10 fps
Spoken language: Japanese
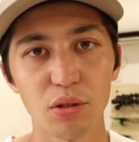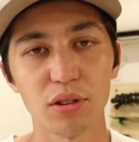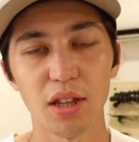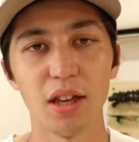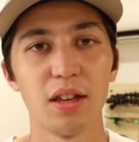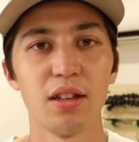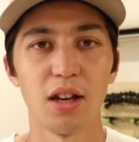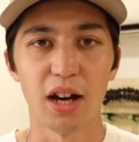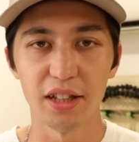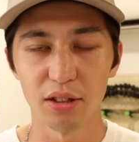よって、
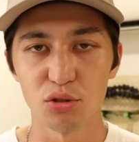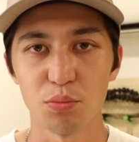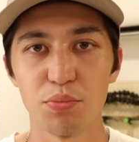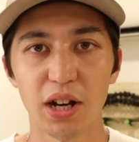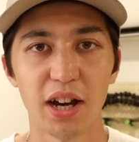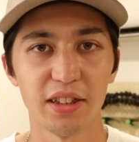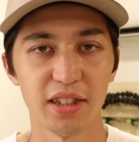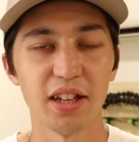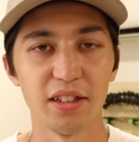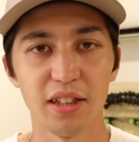間のショップが入っ
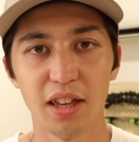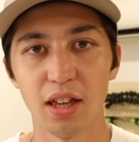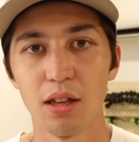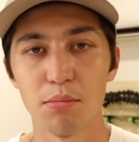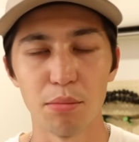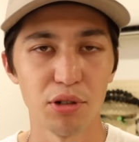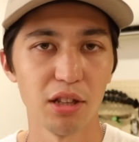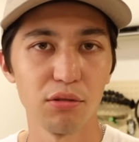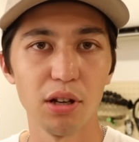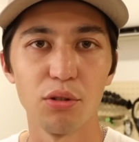てないんで、まあ、
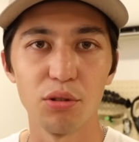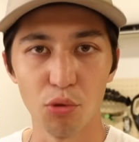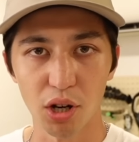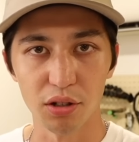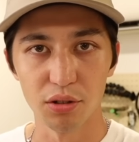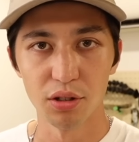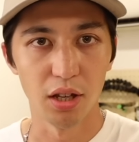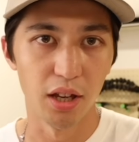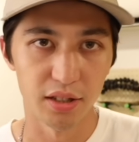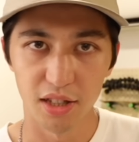ブランドはより儲かる、
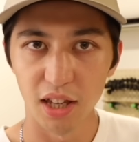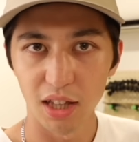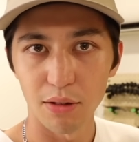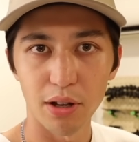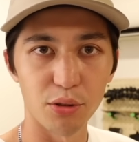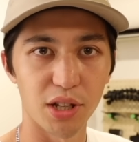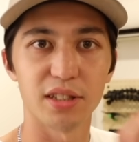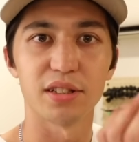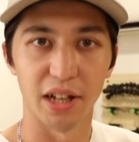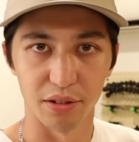えー、スケーターはより
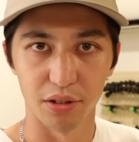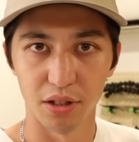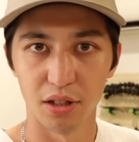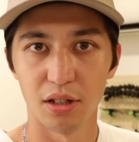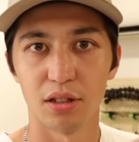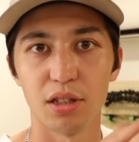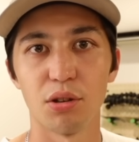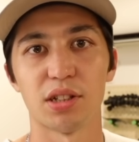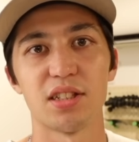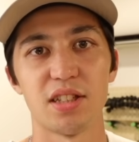安く買えるって
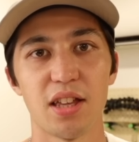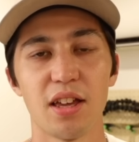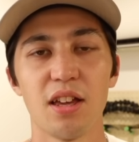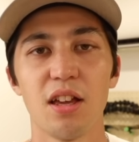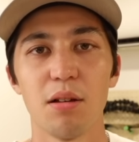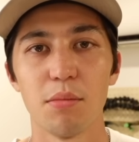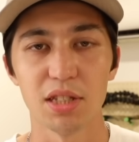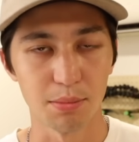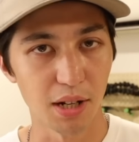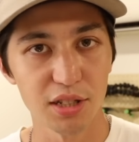いう形で、まあ、
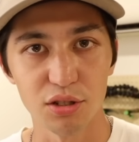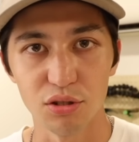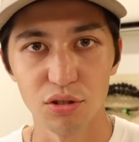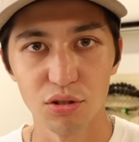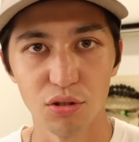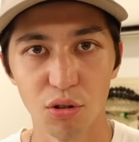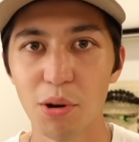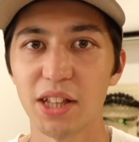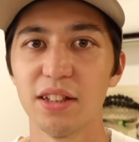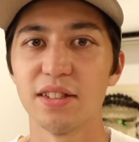素晴らしく
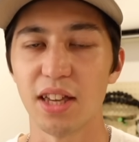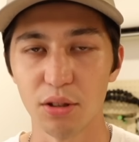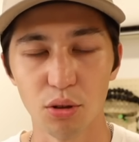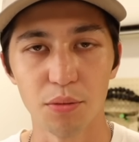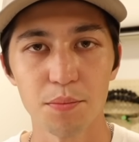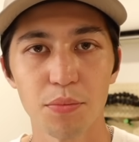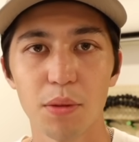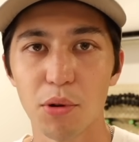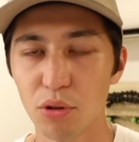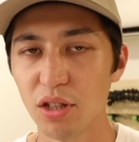思えたんですけど、
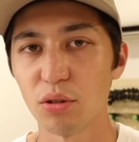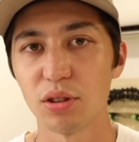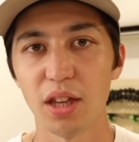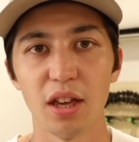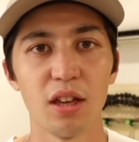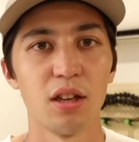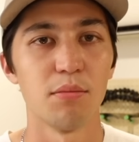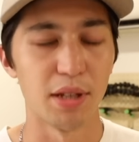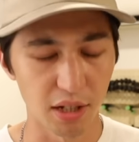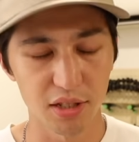まあ、これによって
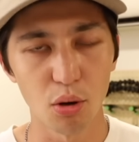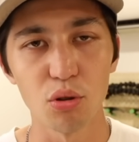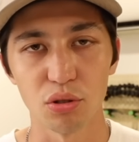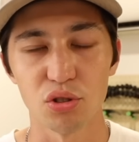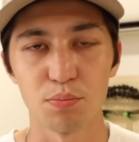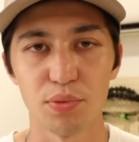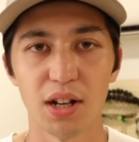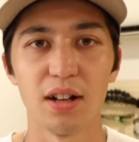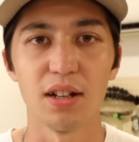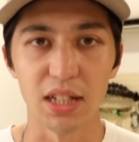めちゃくちゃ多くのショップ
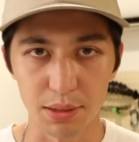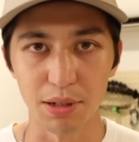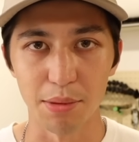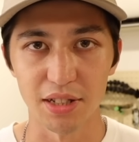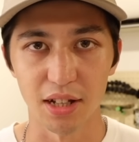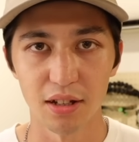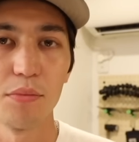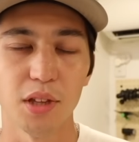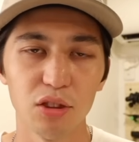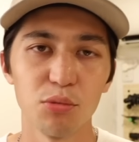が潰れました。
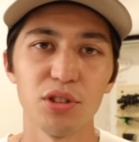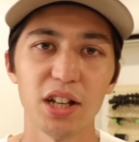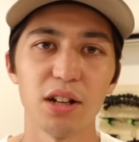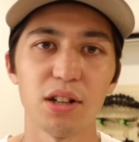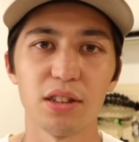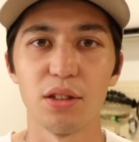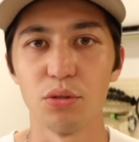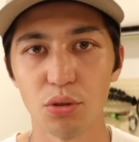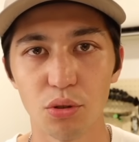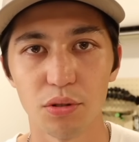何の問題があるかっていう
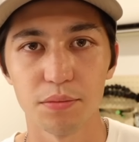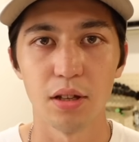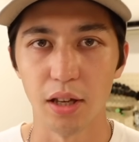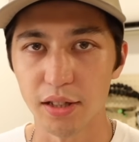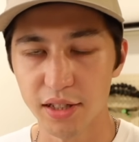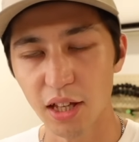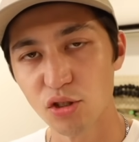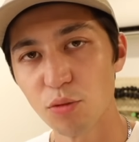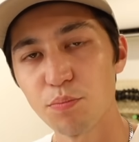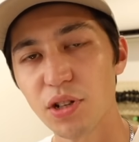と、えー、
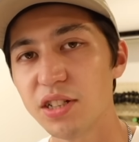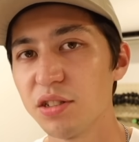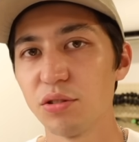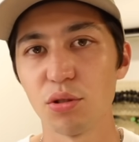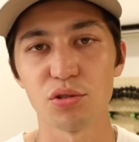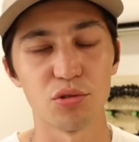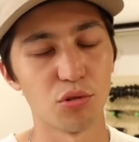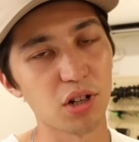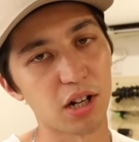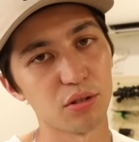スケートショップが死ぬと、その
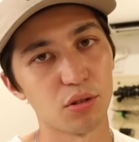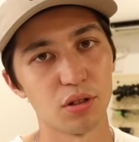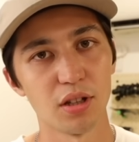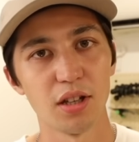ローカルの